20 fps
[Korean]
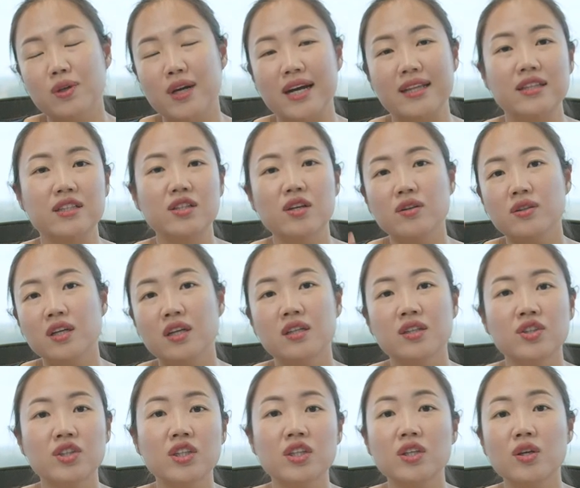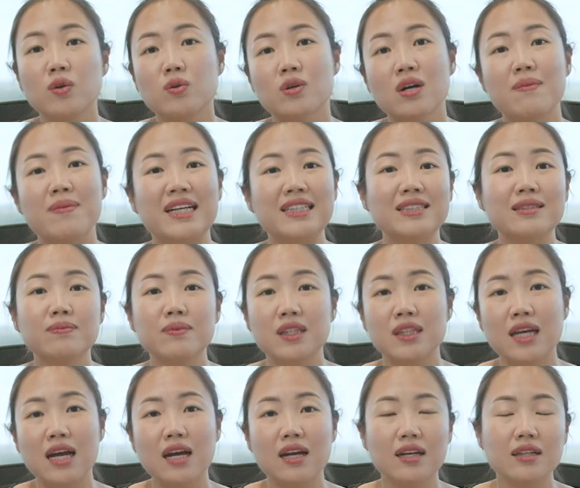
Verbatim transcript: 같은 형태를 띠는 경우가 많습니다.